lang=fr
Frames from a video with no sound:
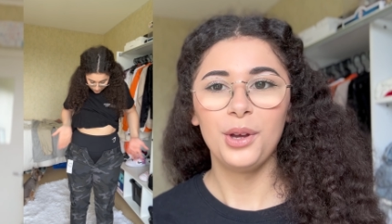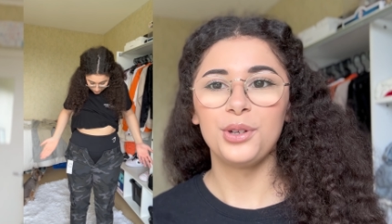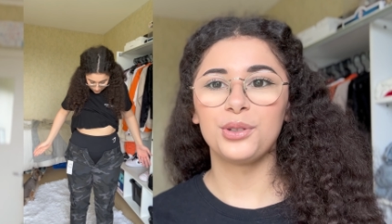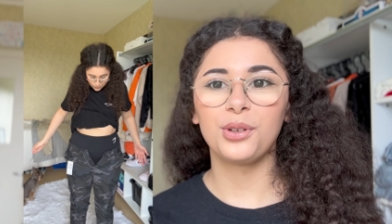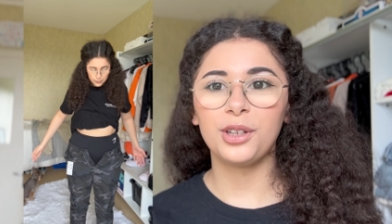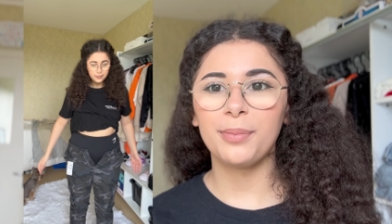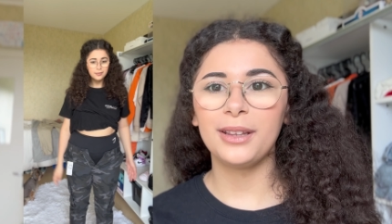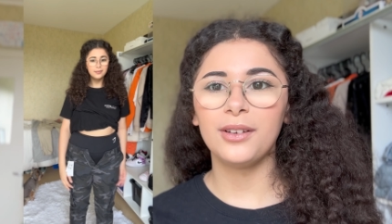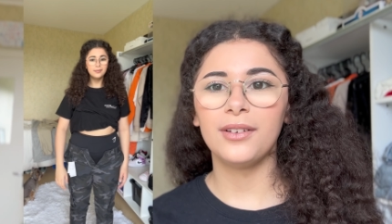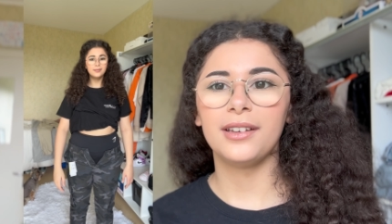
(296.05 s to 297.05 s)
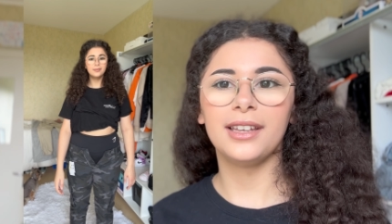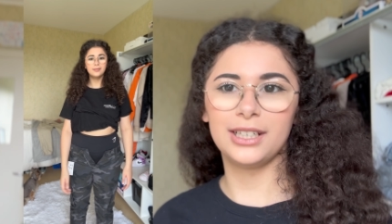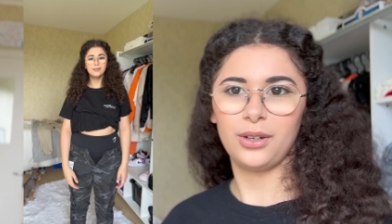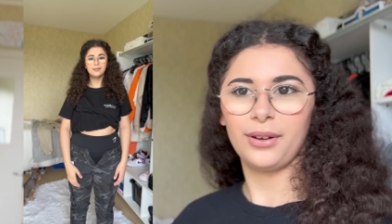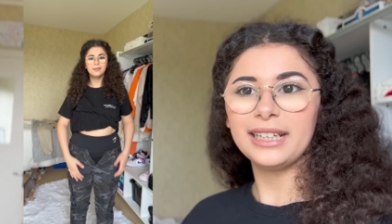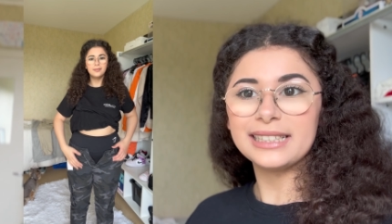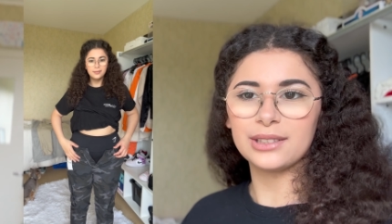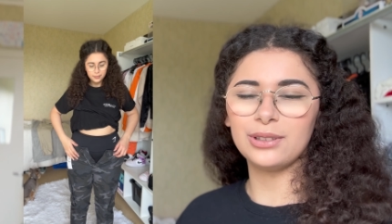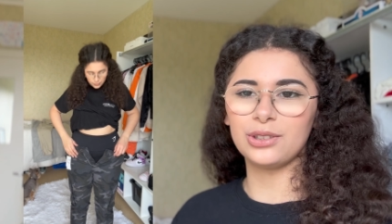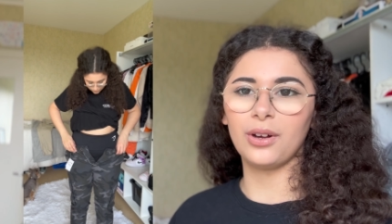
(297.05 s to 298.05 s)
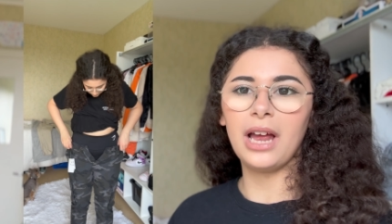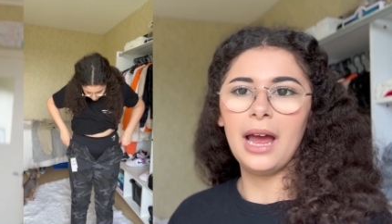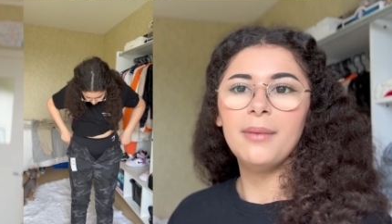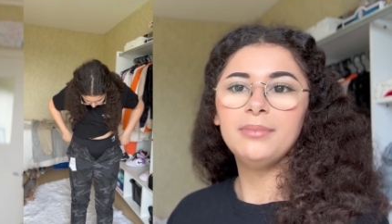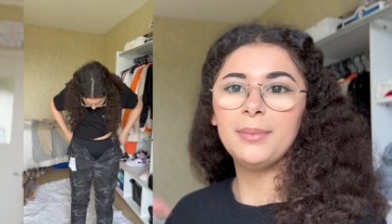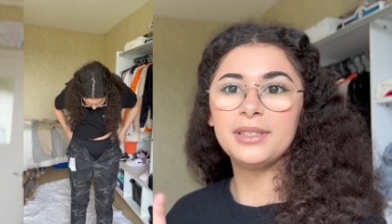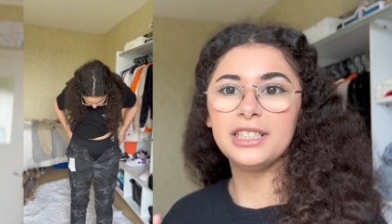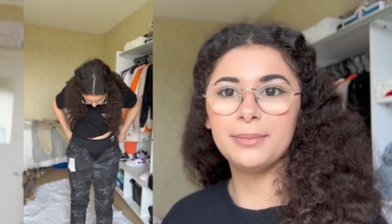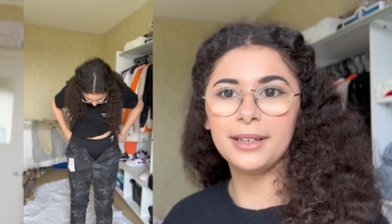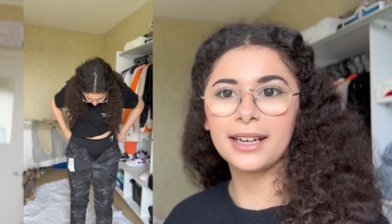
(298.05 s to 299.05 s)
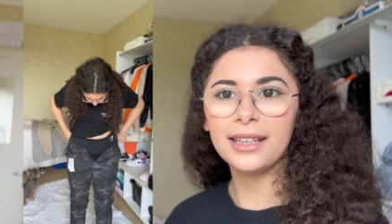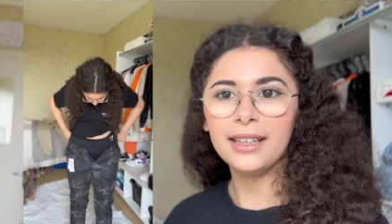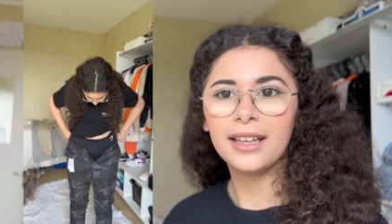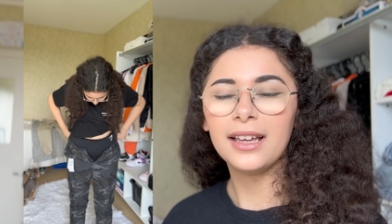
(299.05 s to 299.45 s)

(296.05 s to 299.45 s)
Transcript: Je ne rentre pas dedans et genre regardez ça se voit genre, même si je maigris